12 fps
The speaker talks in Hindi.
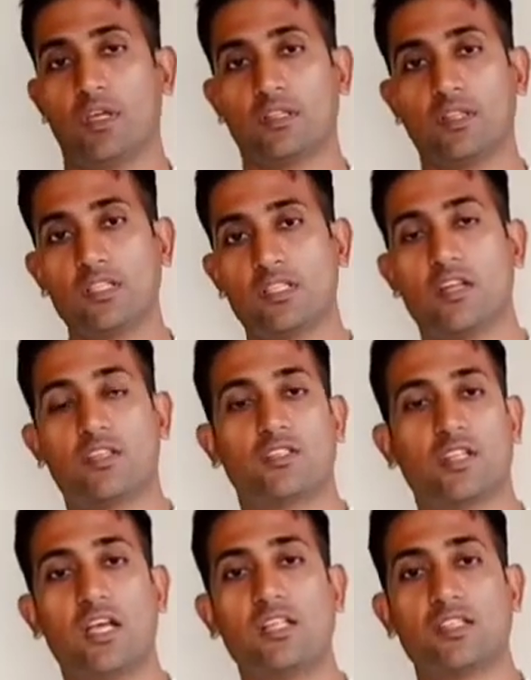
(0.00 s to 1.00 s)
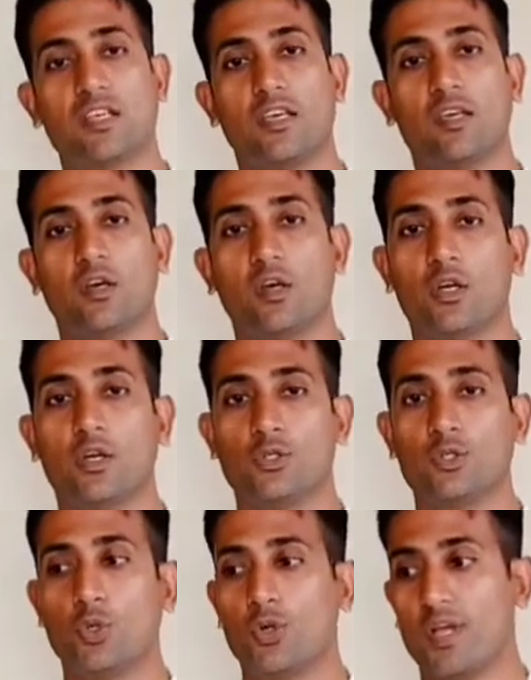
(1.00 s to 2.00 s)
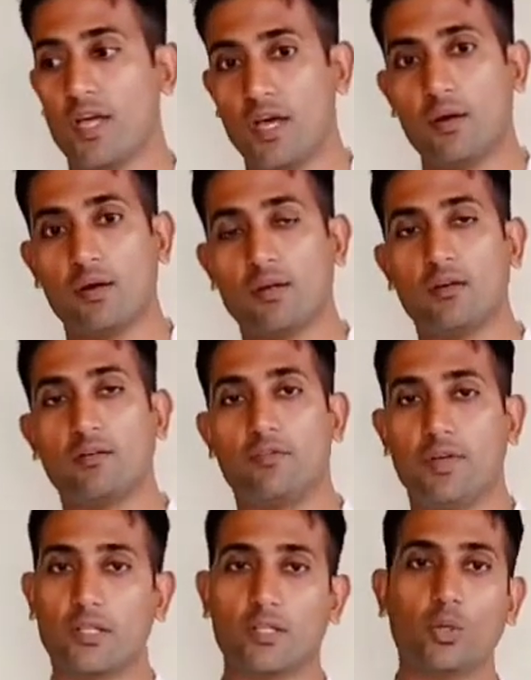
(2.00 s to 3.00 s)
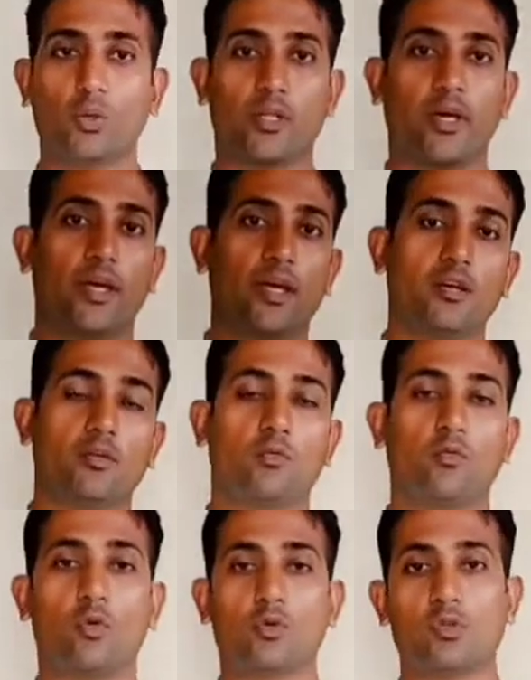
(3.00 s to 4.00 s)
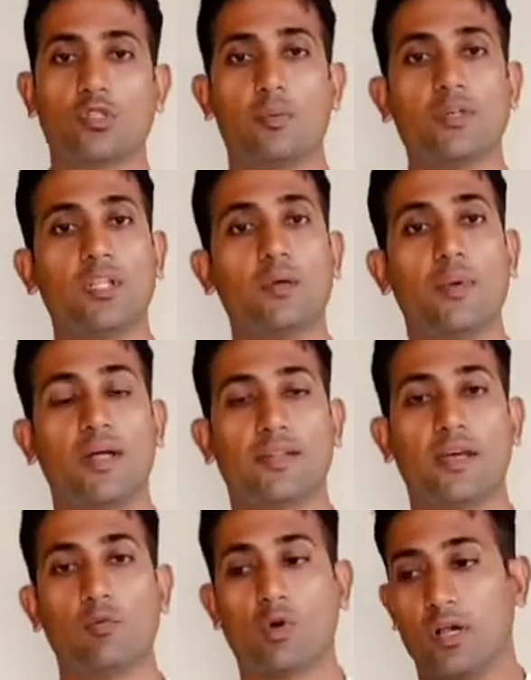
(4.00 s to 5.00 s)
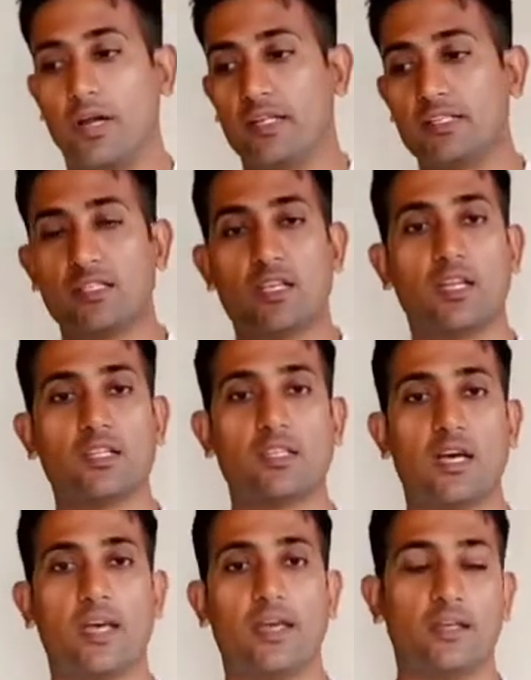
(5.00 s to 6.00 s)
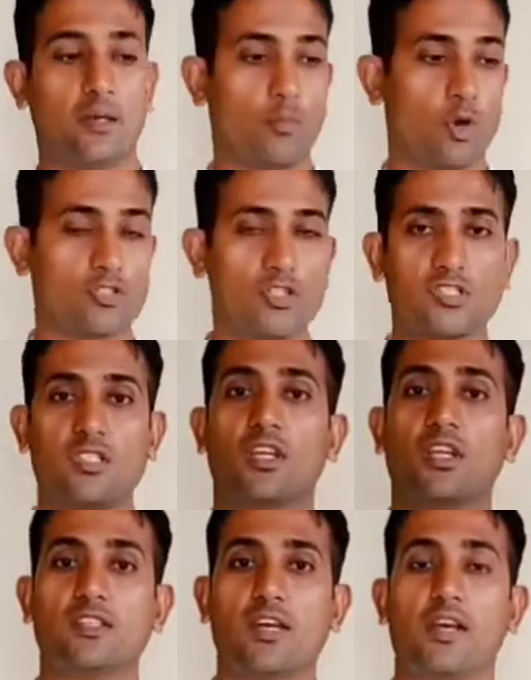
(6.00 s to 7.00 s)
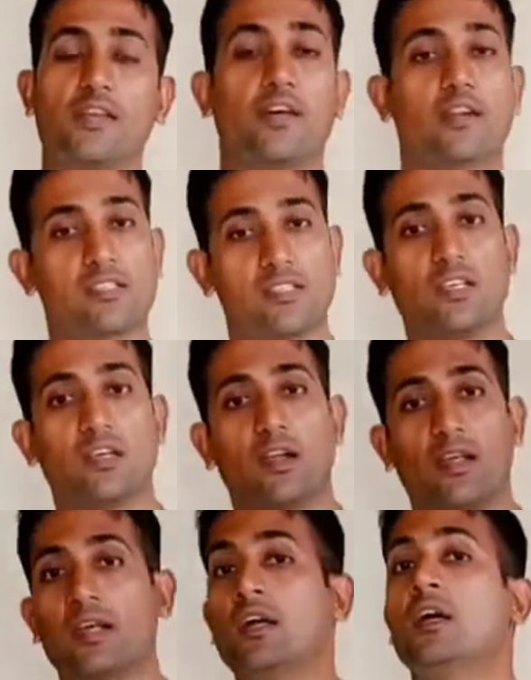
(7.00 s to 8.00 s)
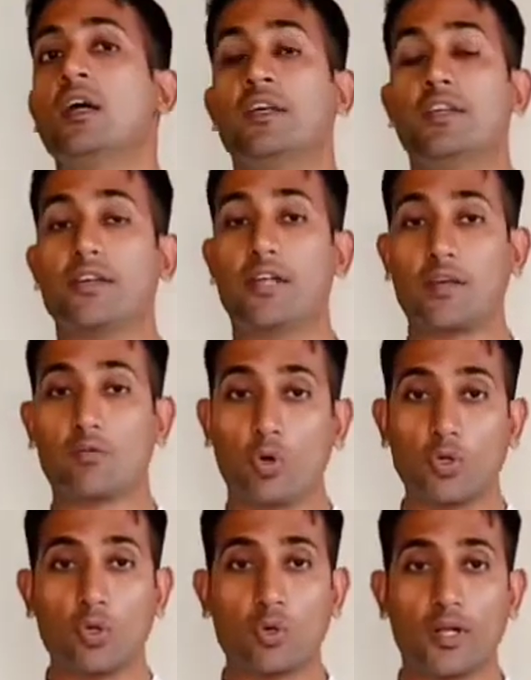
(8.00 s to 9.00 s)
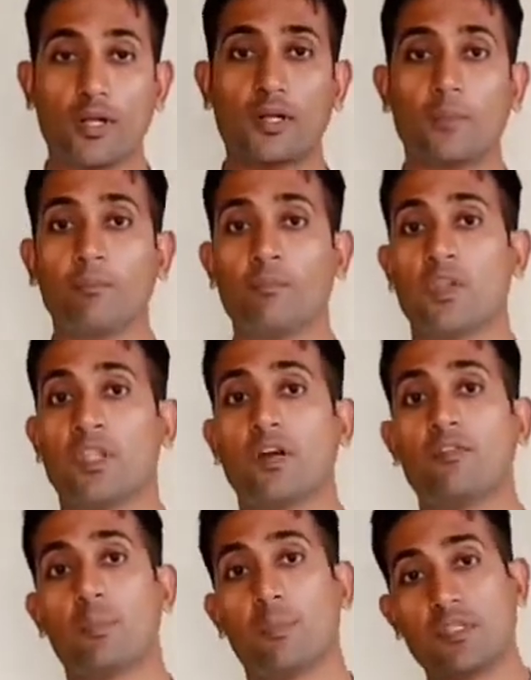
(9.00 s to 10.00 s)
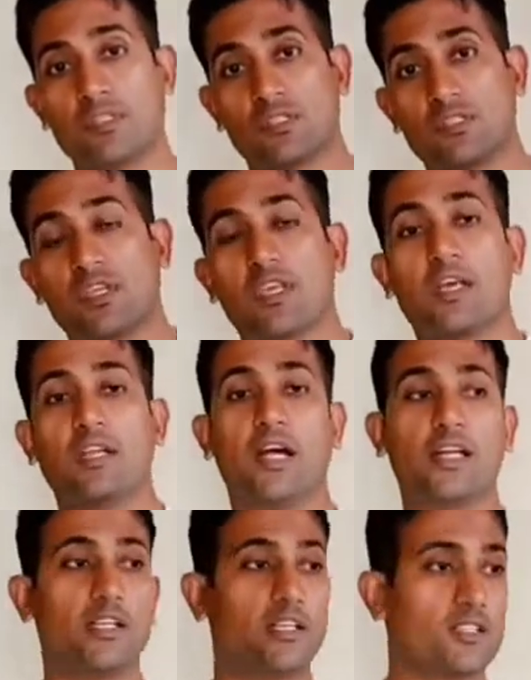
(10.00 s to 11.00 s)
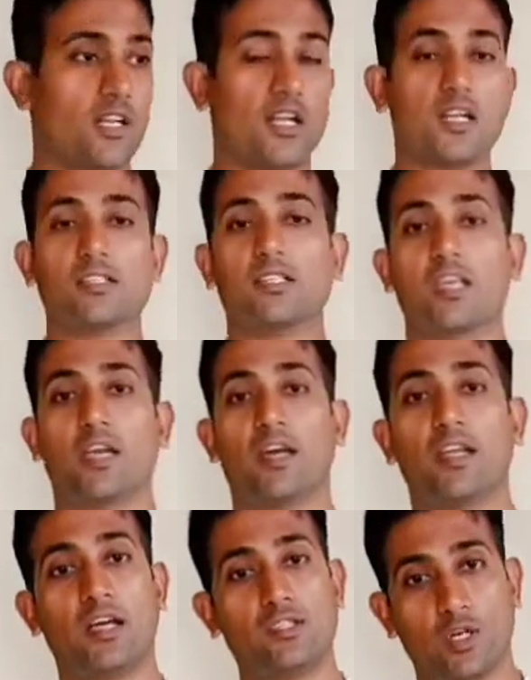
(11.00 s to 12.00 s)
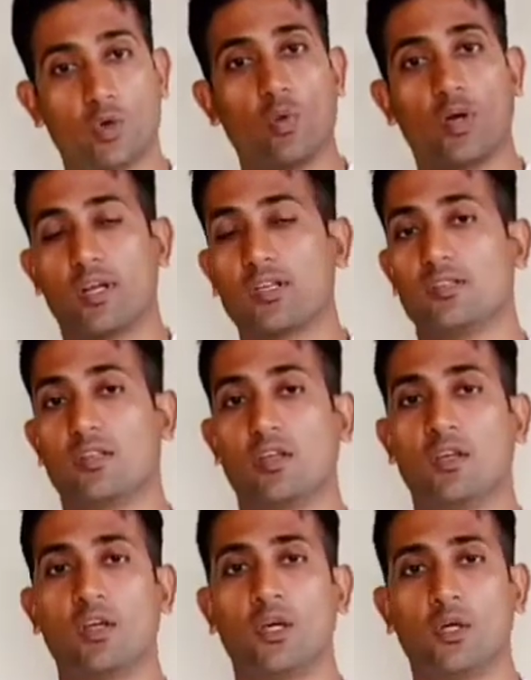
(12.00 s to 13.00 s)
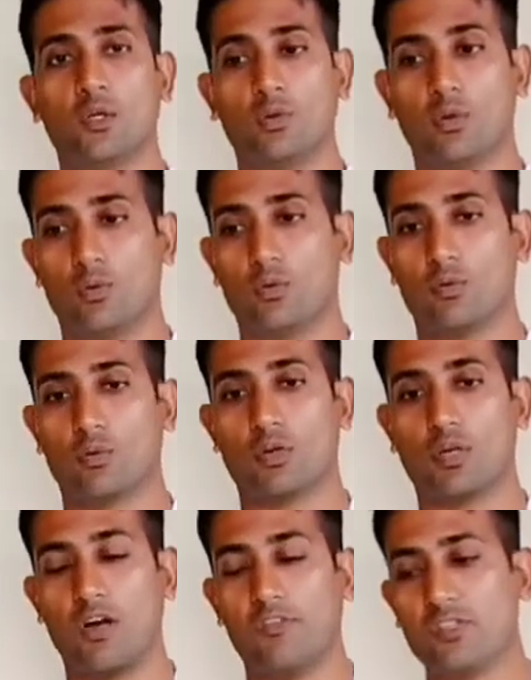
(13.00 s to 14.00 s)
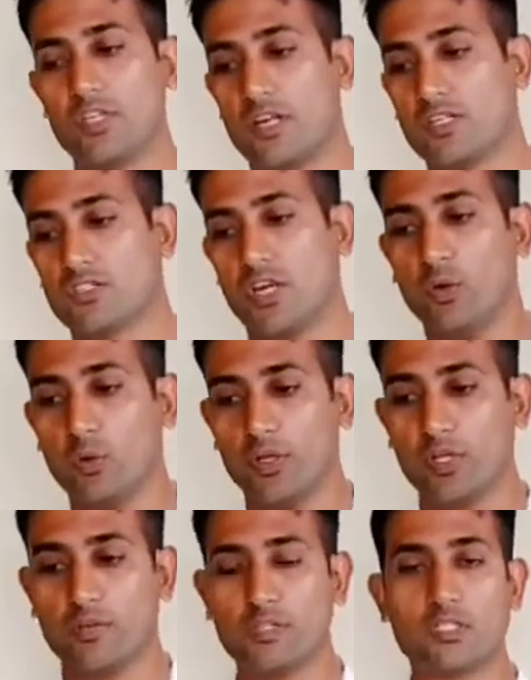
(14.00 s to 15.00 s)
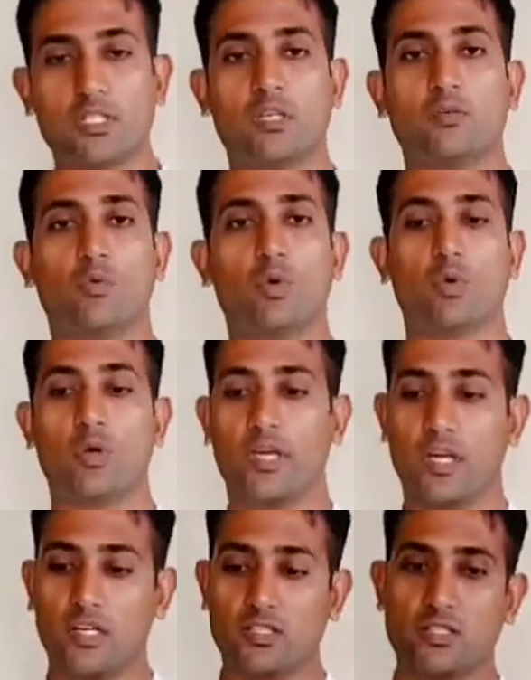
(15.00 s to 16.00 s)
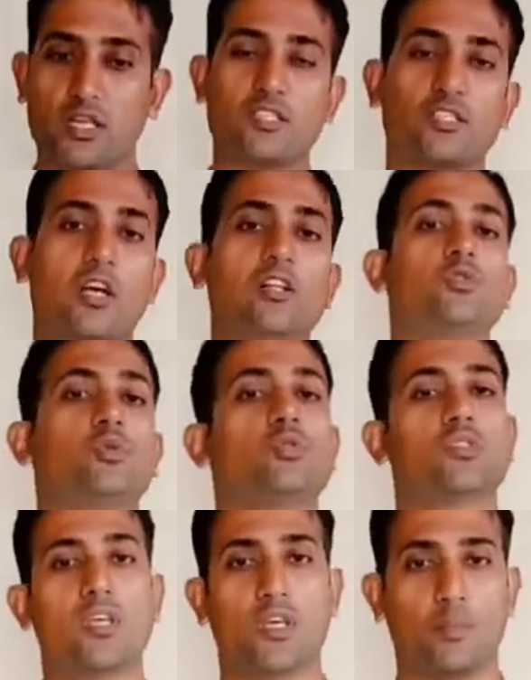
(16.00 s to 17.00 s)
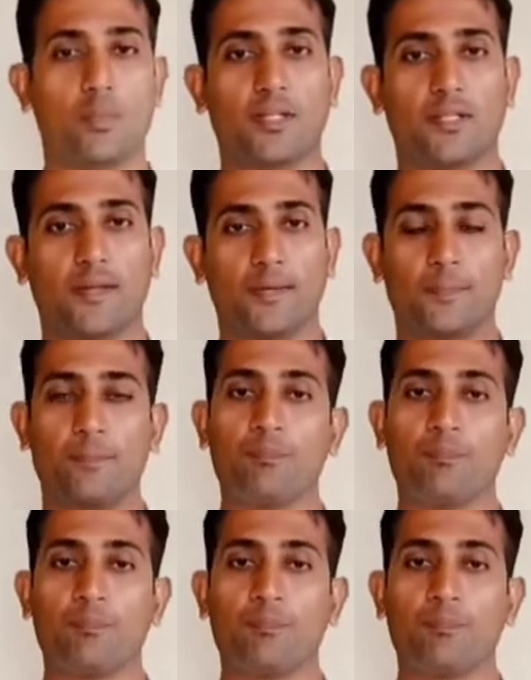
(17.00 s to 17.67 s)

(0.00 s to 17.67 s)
इतने सारे स्टाइल्स हैं जो नया व्यक्ति होता है वो तो समझ नहीं पाता है वो कराटे सीखने जाए या बॉक्सिंग सीखने जाए या रेसलिंग करे या टाइकवांडो करे या वेपन्स सीखे लाठी चलाना सीखे या नानचाकू वगैरह सीखे तो काफ़ी सारे स्टाइल होने की वजह से वो एक अच्छा स्टाइल चूज़ नहीं कर पाता है